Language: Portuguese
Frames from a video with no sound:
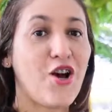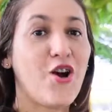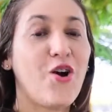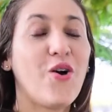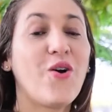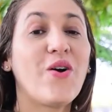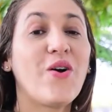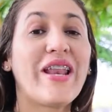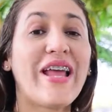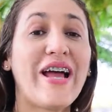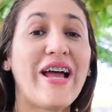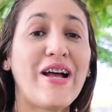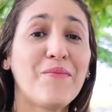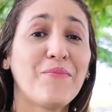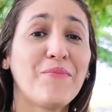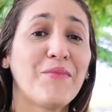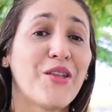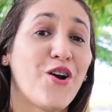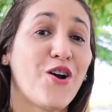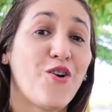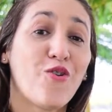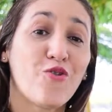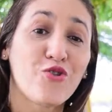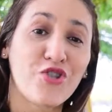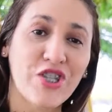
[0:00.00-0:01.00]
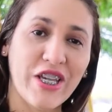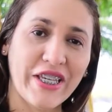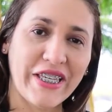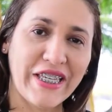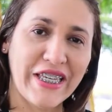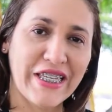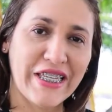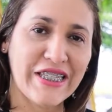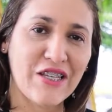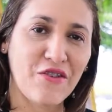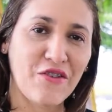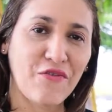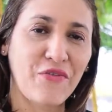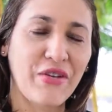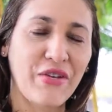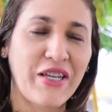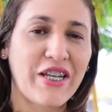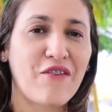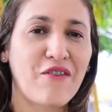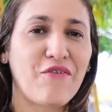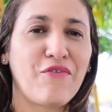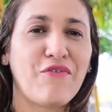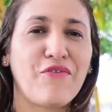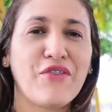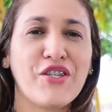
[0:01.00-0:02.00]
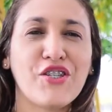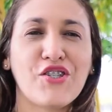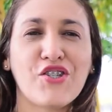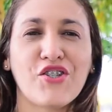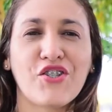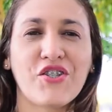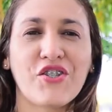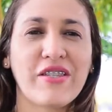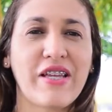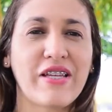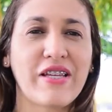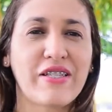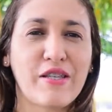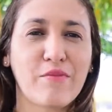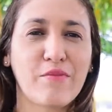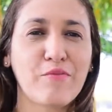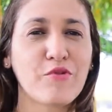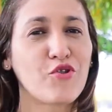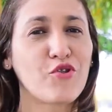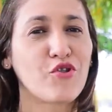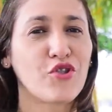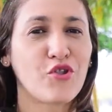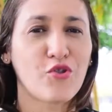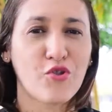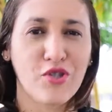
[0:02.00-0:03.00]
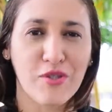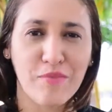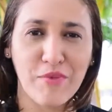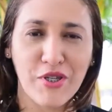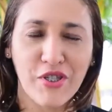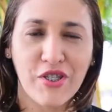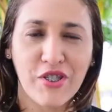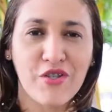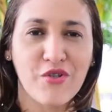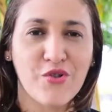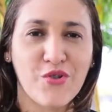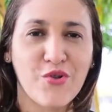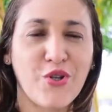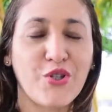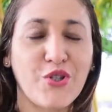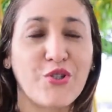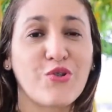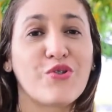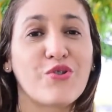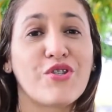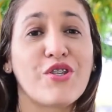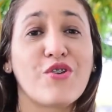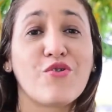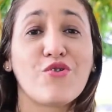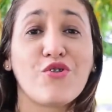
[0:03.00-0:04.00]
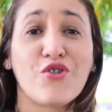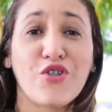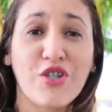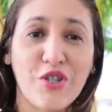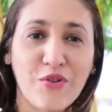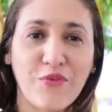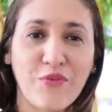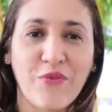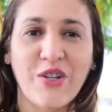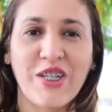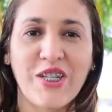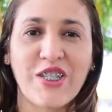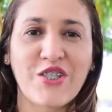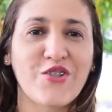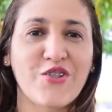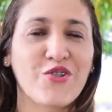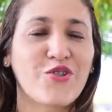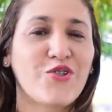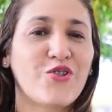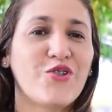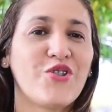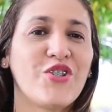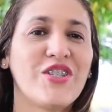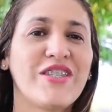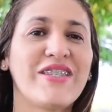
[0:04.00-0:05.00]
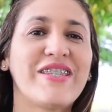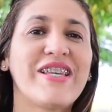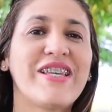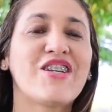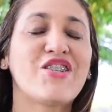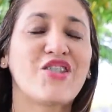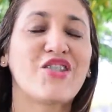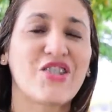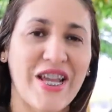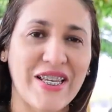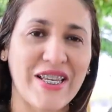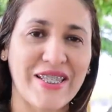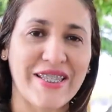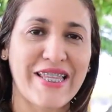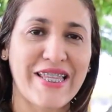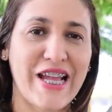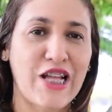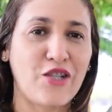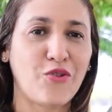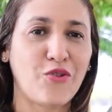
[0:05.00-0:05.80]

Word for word: Olá, hoje é quinta-feira, 20 de dezembro de 2018 e o seu Giro Folha de Notícias já está